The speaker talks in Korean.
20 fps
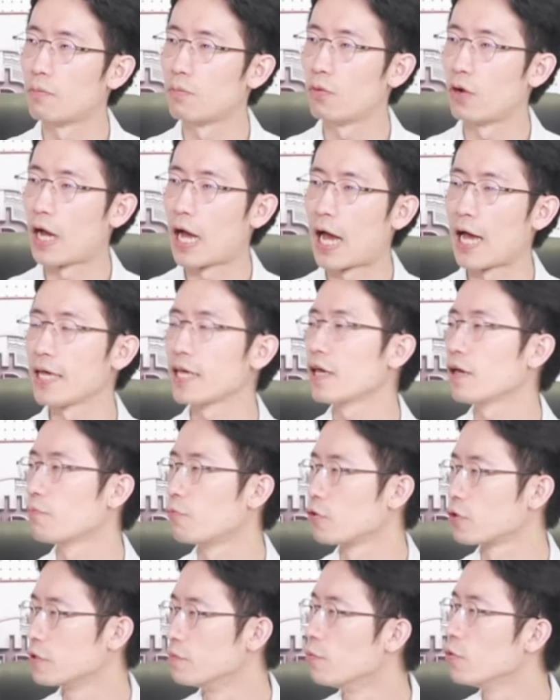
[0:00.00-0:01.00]
아예
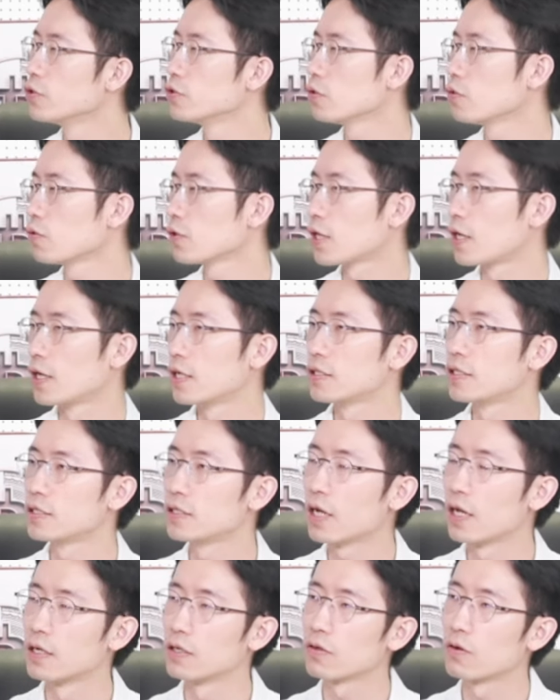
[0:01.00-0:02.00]
뭐 근본적으로
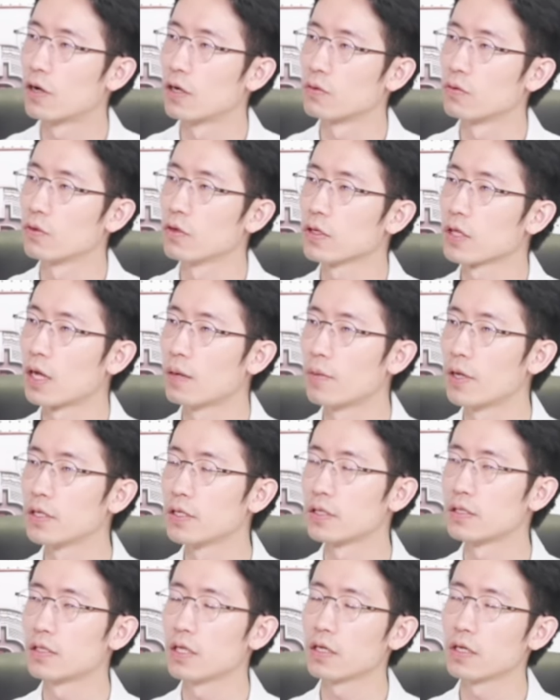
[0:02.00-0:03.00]
달라지진 않을 것 같고요.
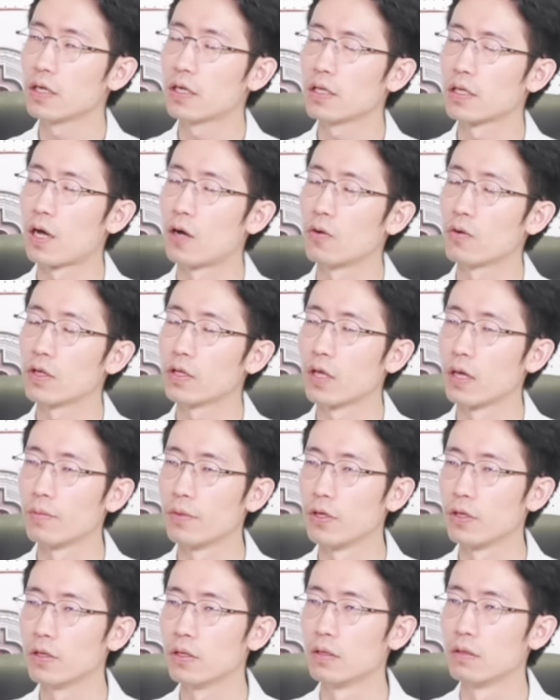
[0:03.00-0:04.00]
다만 이 스테이킹이 나오게
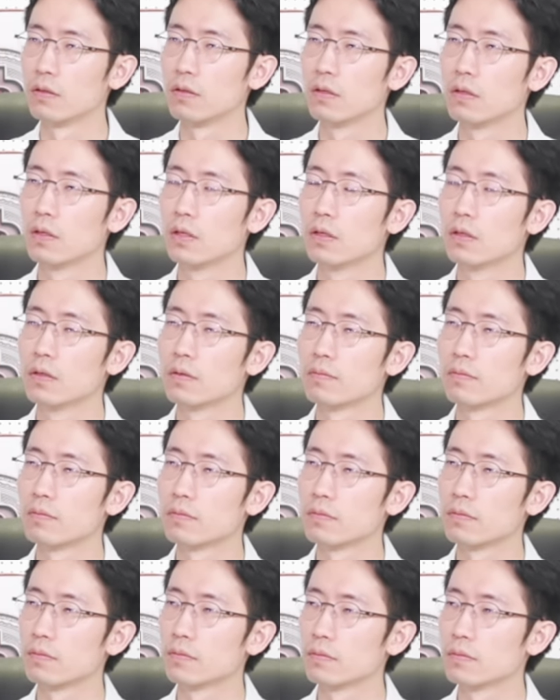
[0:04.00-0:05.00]
되면은
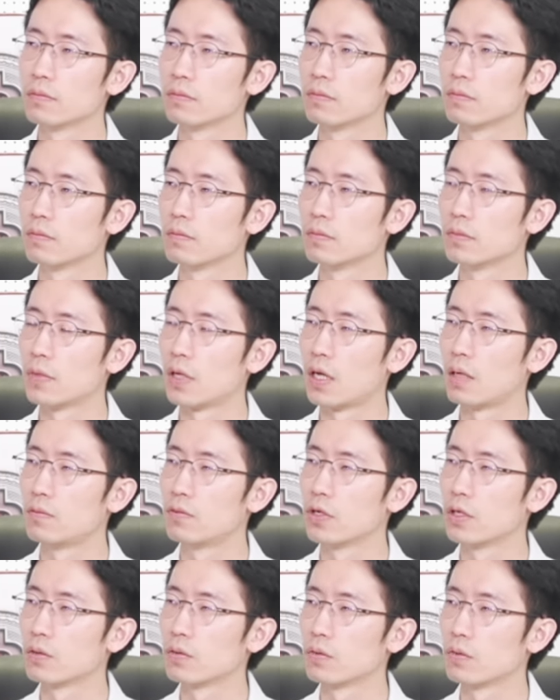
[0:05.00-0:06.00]

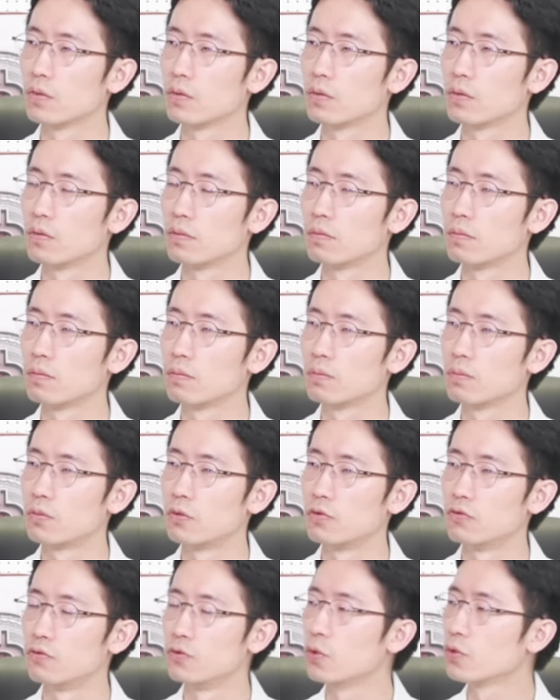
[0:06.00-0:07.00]
아무래도
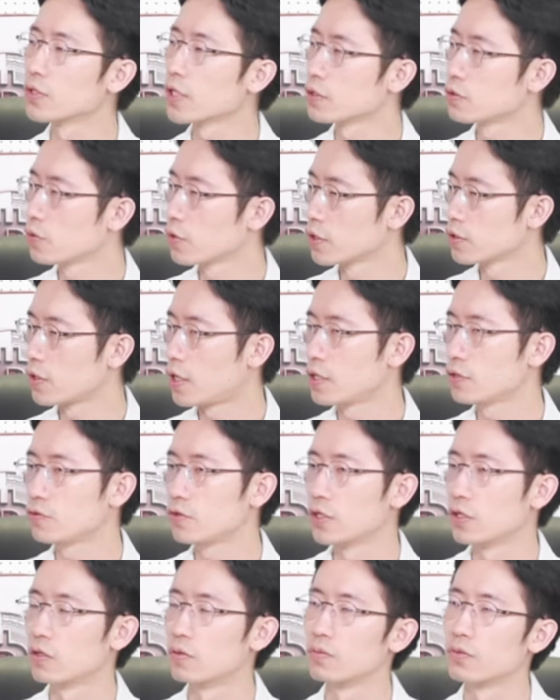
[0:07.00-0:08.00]
뭐 운용사 쪽에서 할
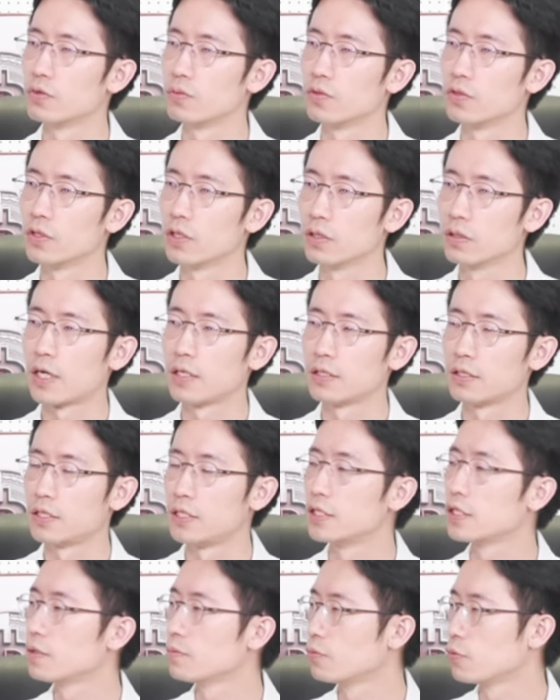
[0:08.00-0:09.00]
수 있는 부분은
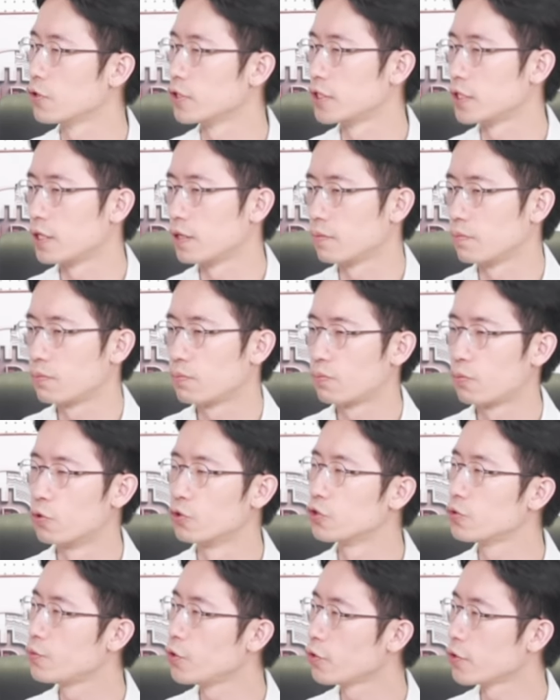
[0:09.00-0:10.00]
지금 뭐 이제
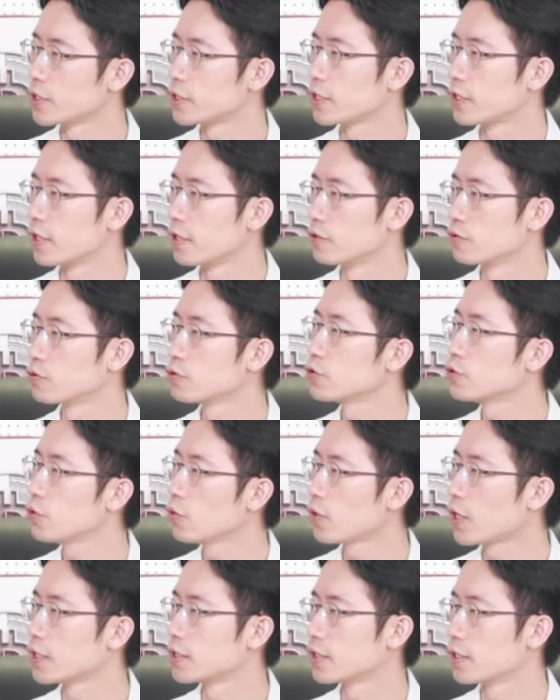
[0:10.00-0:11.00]
보수 비용이 있잖아요.
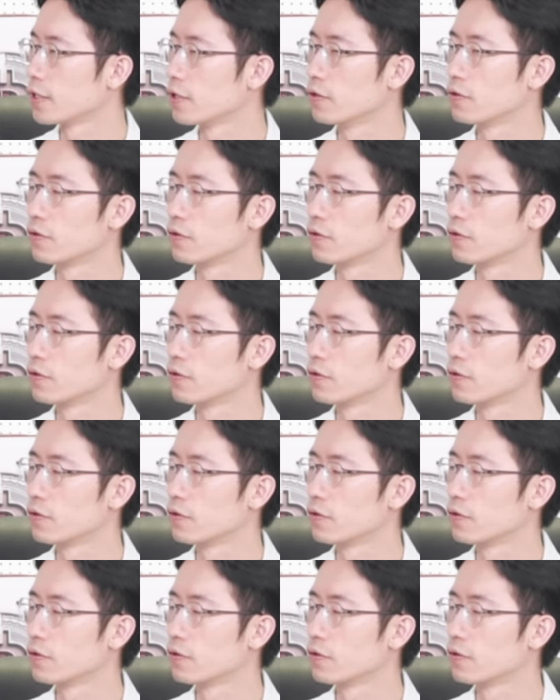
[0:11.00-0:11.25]
수수료가 있잖아요.